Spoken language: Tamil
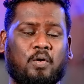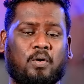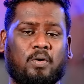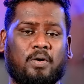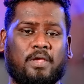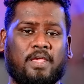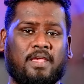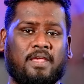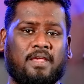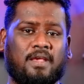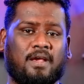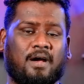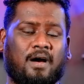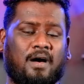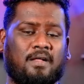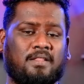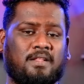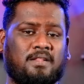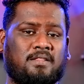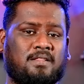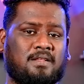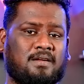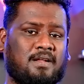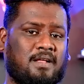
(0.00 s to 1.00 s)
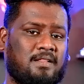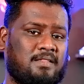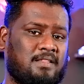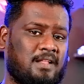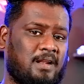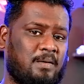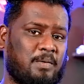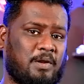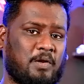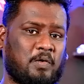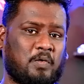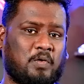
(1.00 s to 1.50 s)
யோகி ஆதித்யநாத்
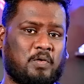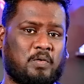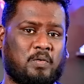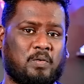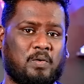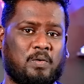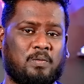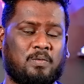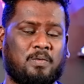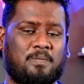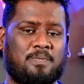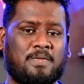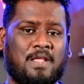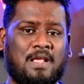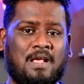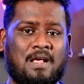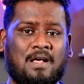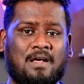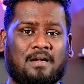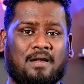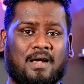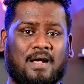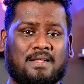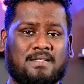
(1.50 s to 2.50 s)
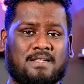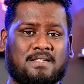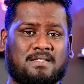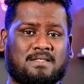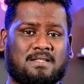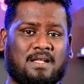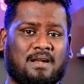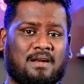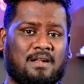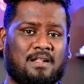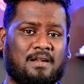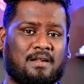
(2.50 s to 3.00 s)
தலைமையில் ஒரு குழுவும்
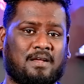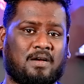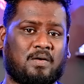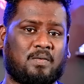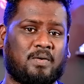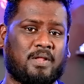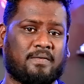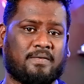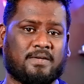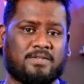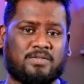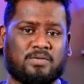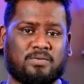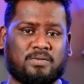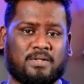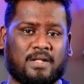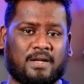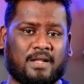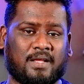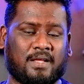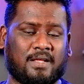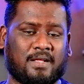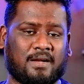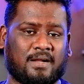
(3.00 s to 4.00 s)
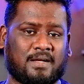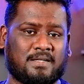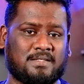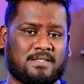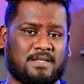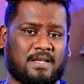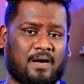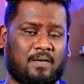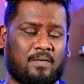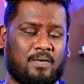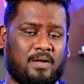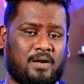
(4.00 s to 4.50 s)
ராஜஸ்தானில் இருக்கக்கூடிய வசுந்தரை
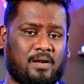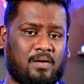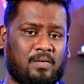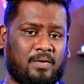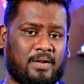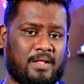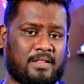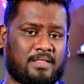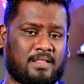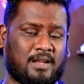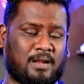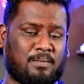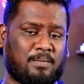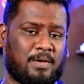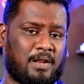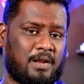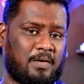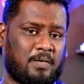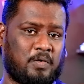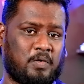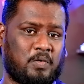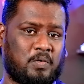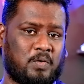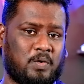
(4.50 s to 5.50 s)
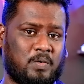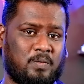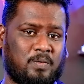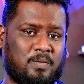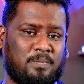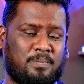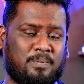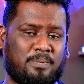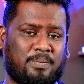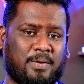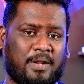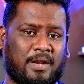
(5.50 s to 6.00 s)
ராஜே அவர்களுடைய தலைமையில் ஒரு
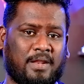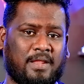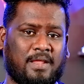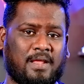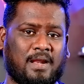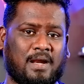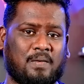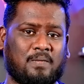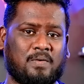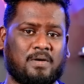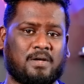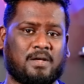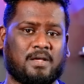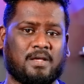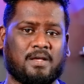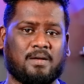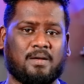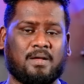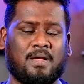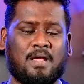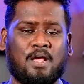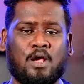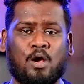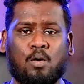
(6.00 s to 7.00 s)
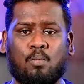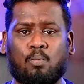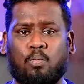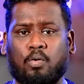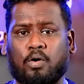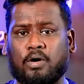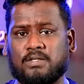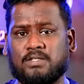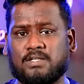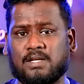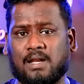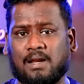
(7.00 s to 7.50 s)
குழுவும் பெரிய அளவுக்கு
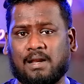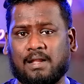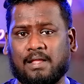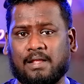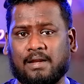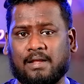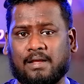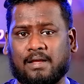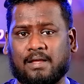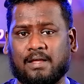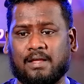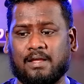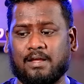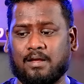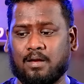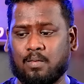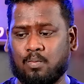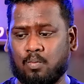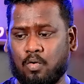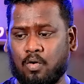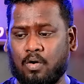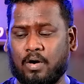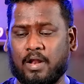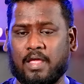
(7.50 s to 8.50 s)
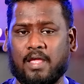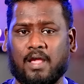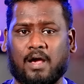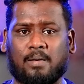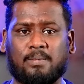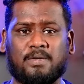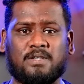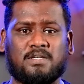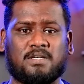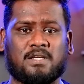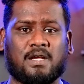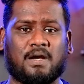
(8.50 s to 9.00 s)
புகச்சல்ல இருக்குது மோடி
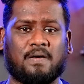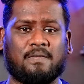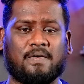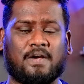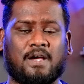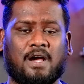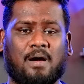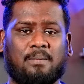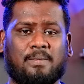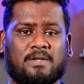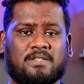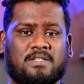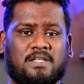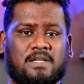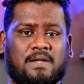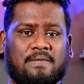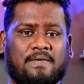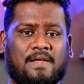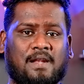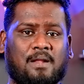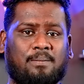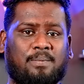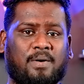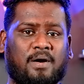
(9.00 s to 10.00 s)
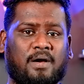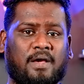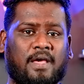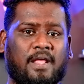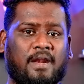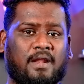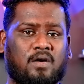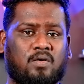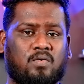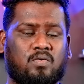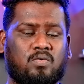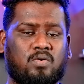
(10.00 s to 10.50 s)
அமித்ஷாவை அமைச்சரவையில்
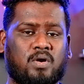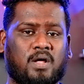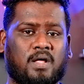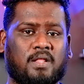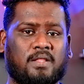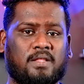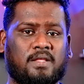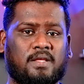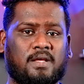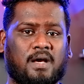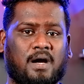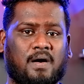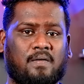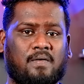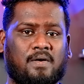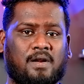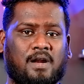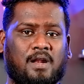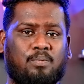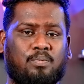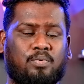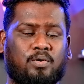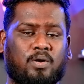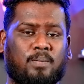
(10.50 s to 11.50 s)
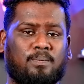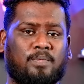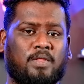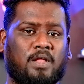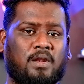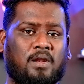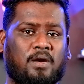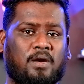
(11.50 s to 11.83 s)
பங்கேற்கக்கூடாது அவர்களை புறம்